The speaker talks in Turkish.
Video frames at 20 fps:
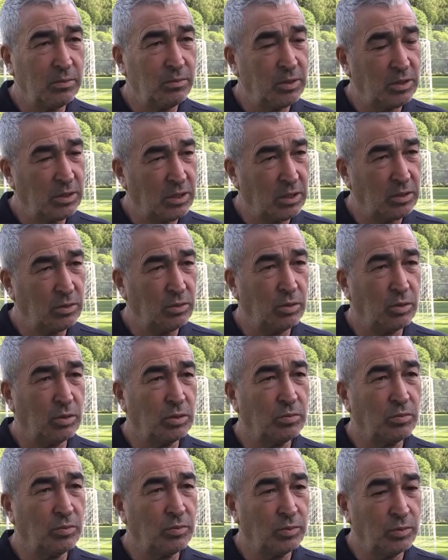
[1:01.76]
biz de
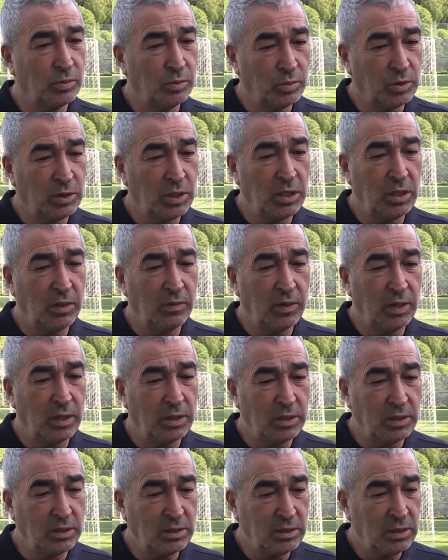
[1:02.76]
istiyoruz. Bu ülkenin
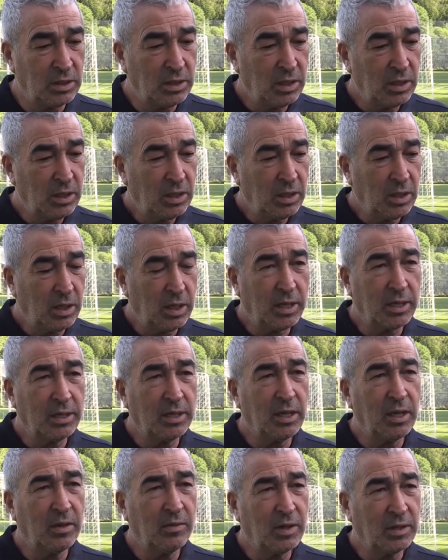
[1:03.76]
evladıyız. Hak
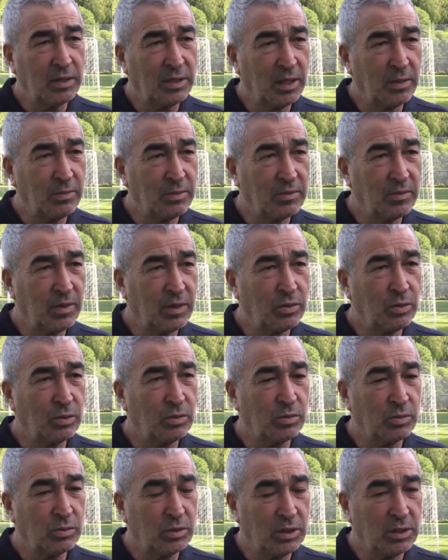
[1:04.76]
eden evlatlarımız var. Çok
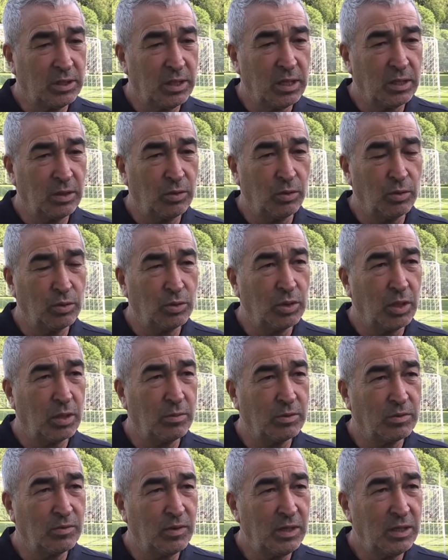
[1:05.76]
yetenekli
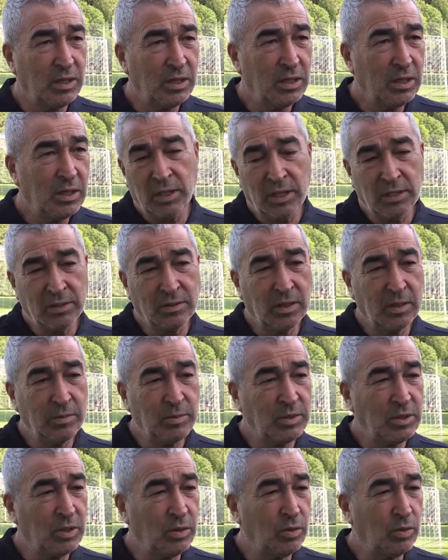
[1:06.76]
oyuncularımız var.
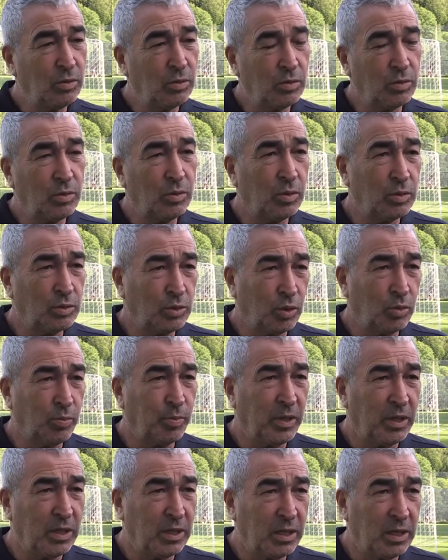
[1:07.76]
Transferimiz de o çok
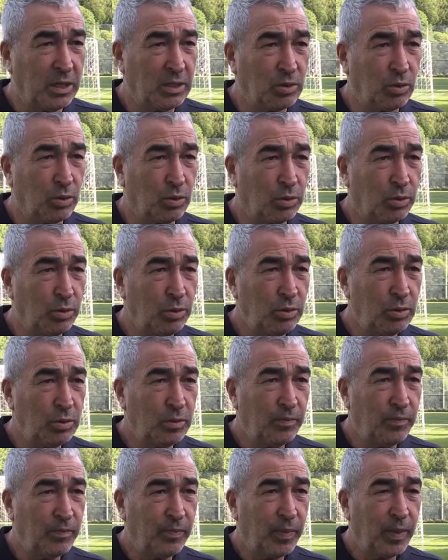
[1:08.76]
belirleyici oldu.
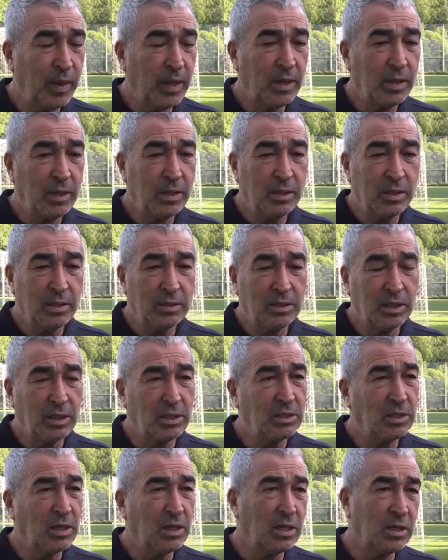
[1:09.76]

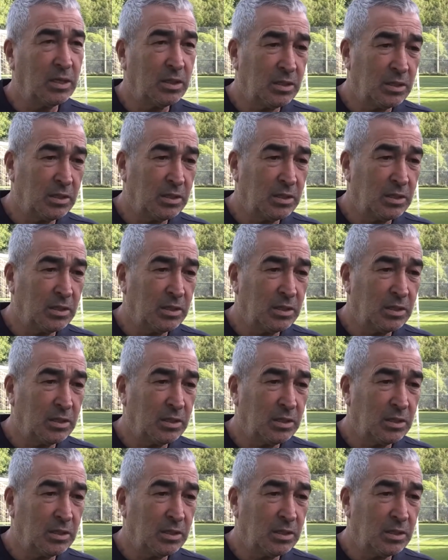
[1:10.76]
8 e, tane